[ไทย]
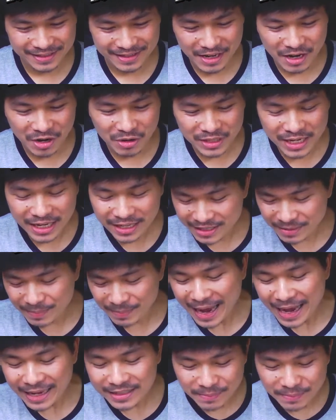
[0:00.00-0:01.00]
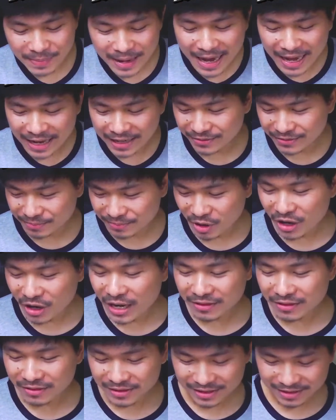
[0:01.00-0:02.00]
เอาสัก15x15คือพอ
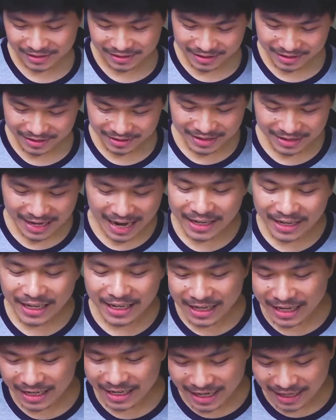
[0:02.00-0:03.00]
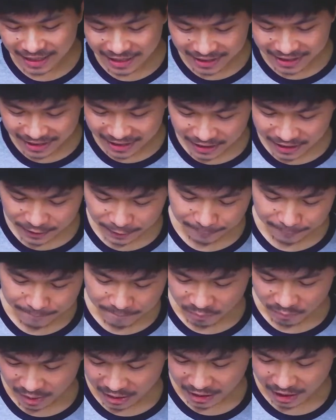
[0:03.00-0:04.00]
แล้วฐานแค่นี้อย่าเกินนี้
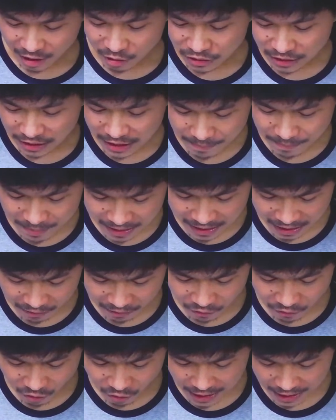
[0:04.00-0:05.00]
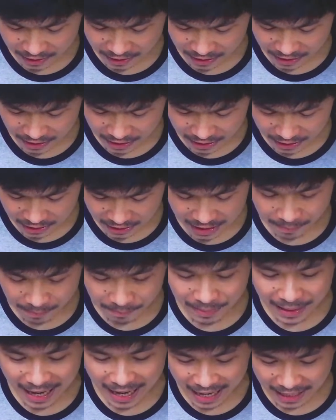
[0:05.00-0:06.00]
เขาจะได้ไปเน้นโฟกัสที่
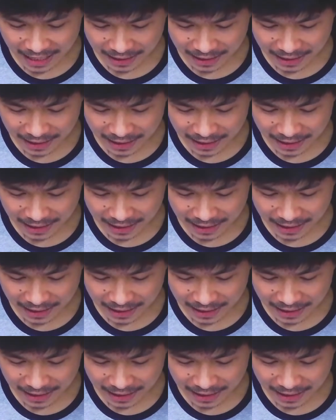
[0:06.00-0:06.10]
Gunpla